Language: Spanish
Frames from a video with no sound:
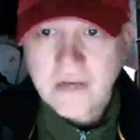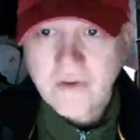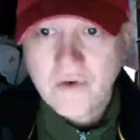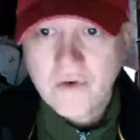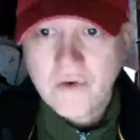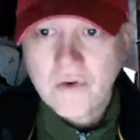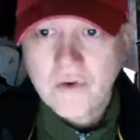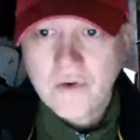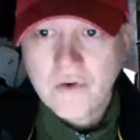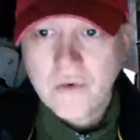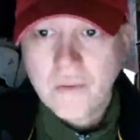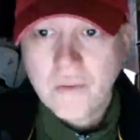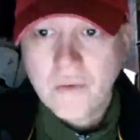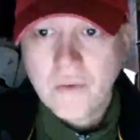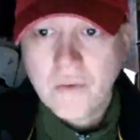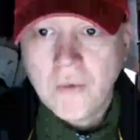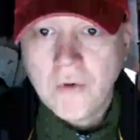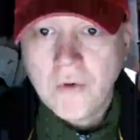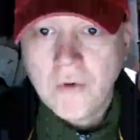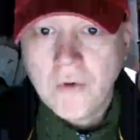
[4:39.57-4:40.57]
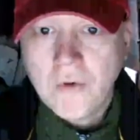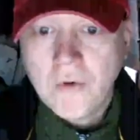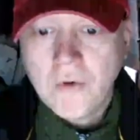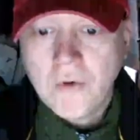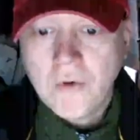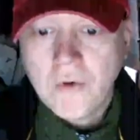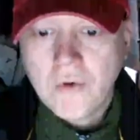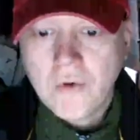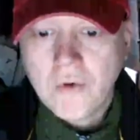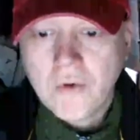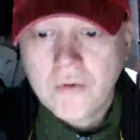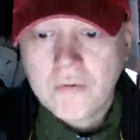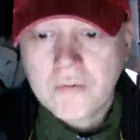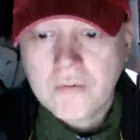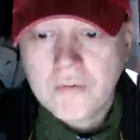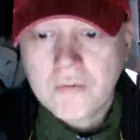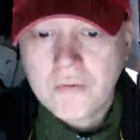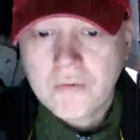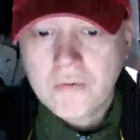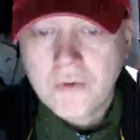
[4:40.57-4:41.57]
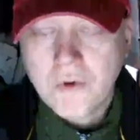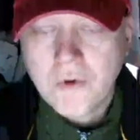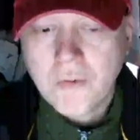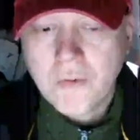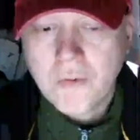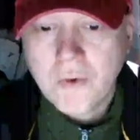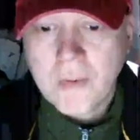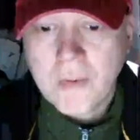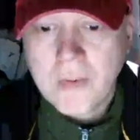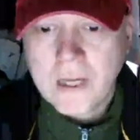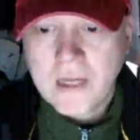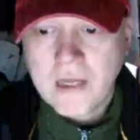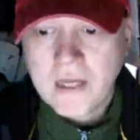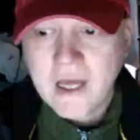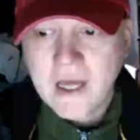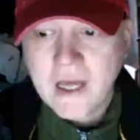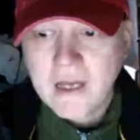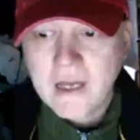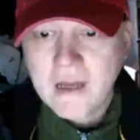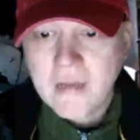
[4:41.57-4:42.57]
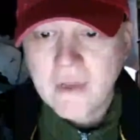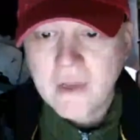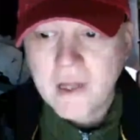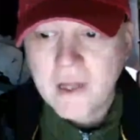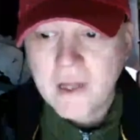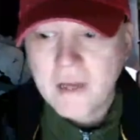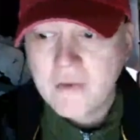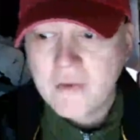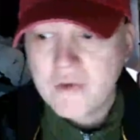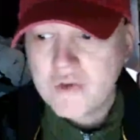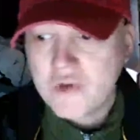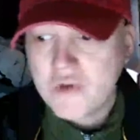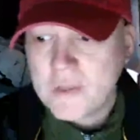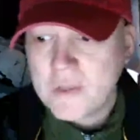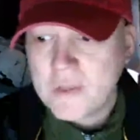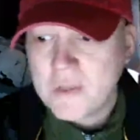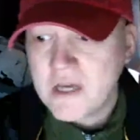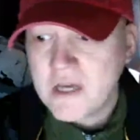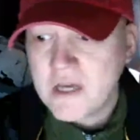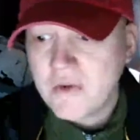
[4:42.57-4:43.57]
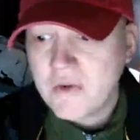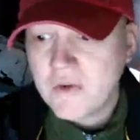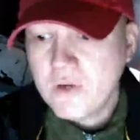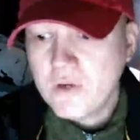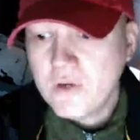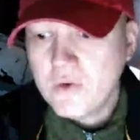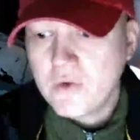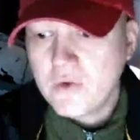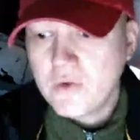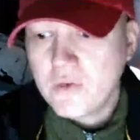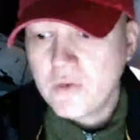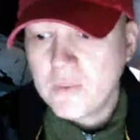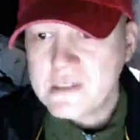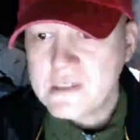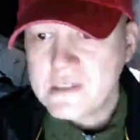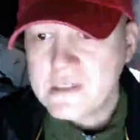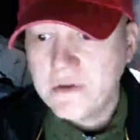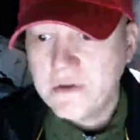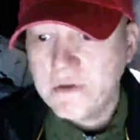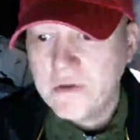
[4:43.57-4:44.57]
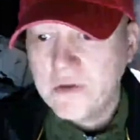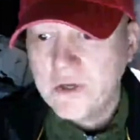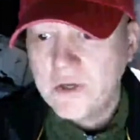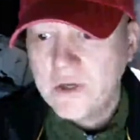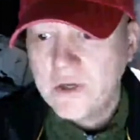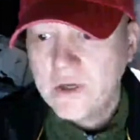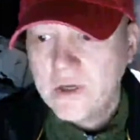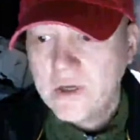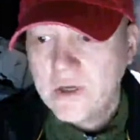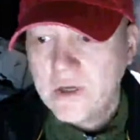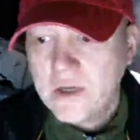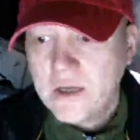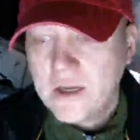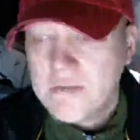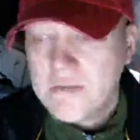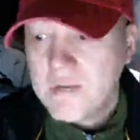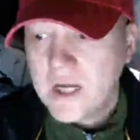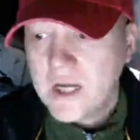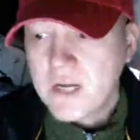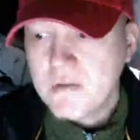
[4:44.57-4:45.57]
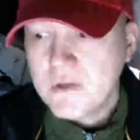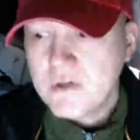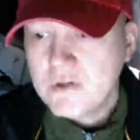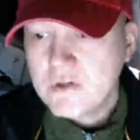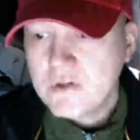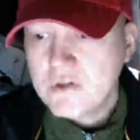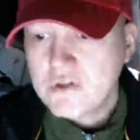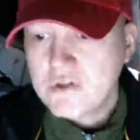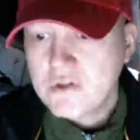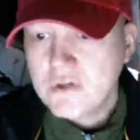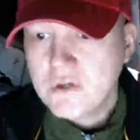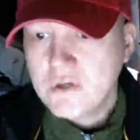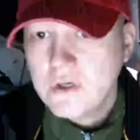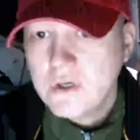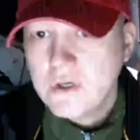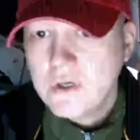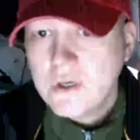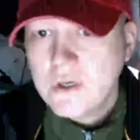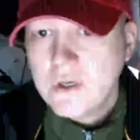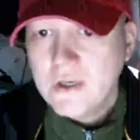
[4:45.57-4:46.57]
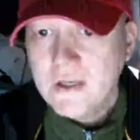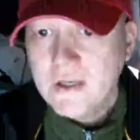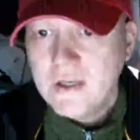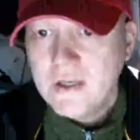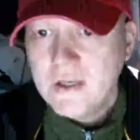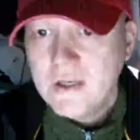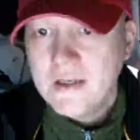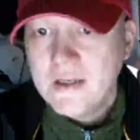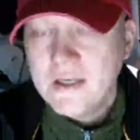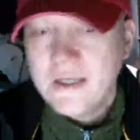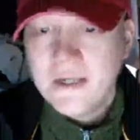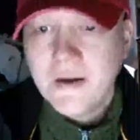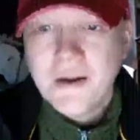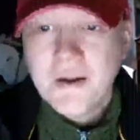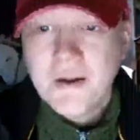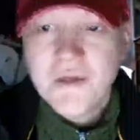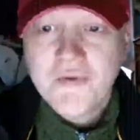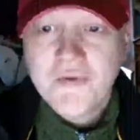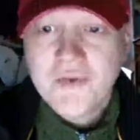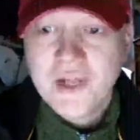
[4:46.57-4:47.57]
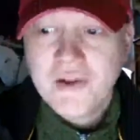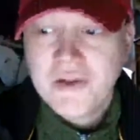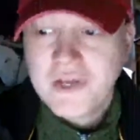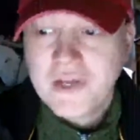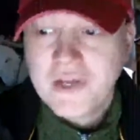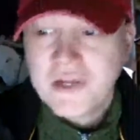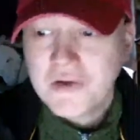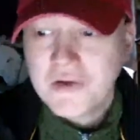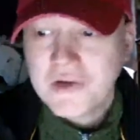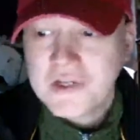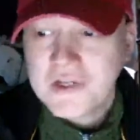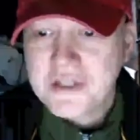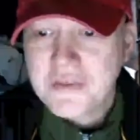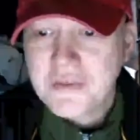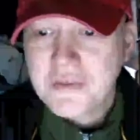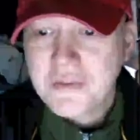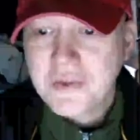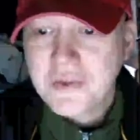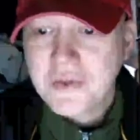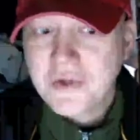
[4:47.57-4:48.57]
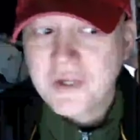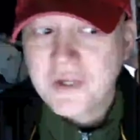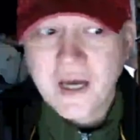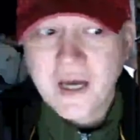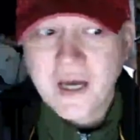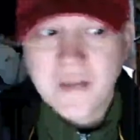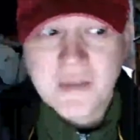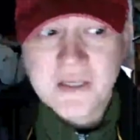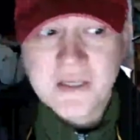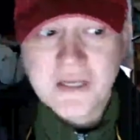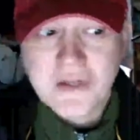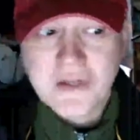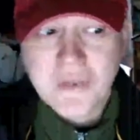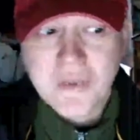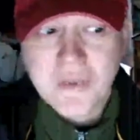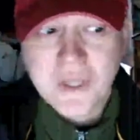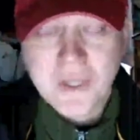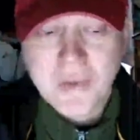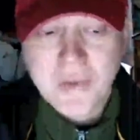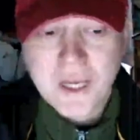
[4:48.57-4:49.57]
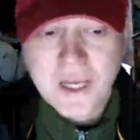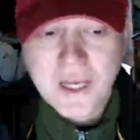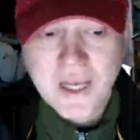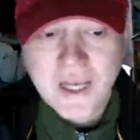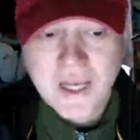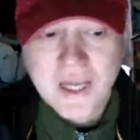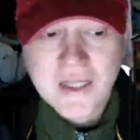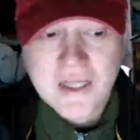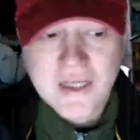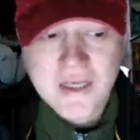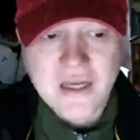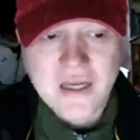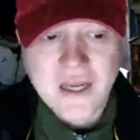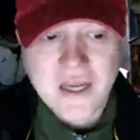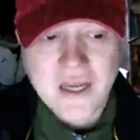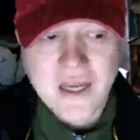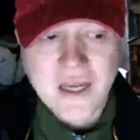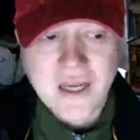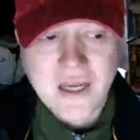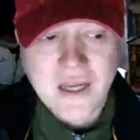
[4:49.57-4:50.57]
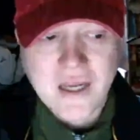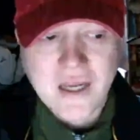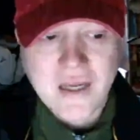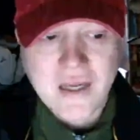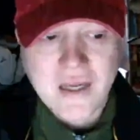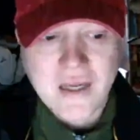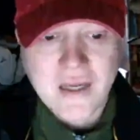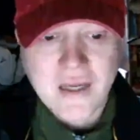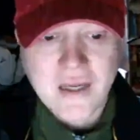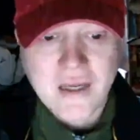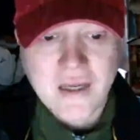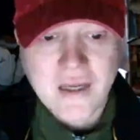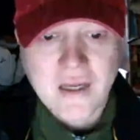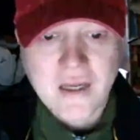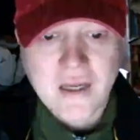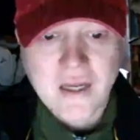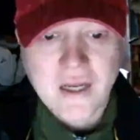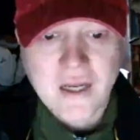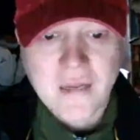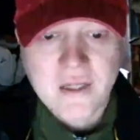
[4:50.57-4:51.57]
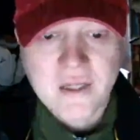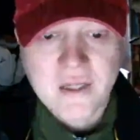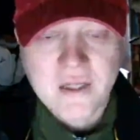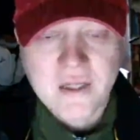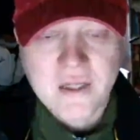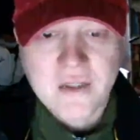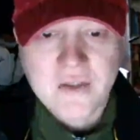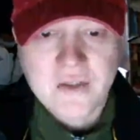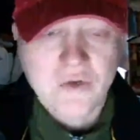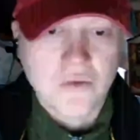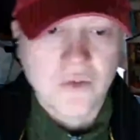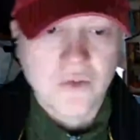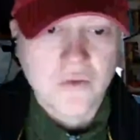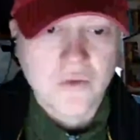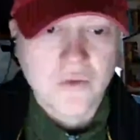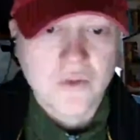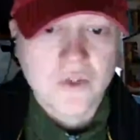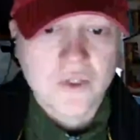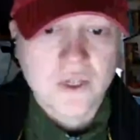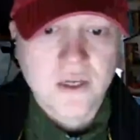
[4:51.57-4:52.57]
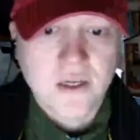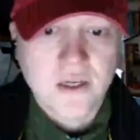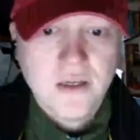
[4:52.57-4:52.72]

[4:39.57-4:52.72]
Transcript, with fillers: ¿no? Como, como humanidad, la humanidad, nuestro pasado, es nuestro pasado. Qué maravilloso. Y estaba disfrutando tanto que en ese momento estaba pensando, me da igual que la gente crea que, que realmente esto no me gusta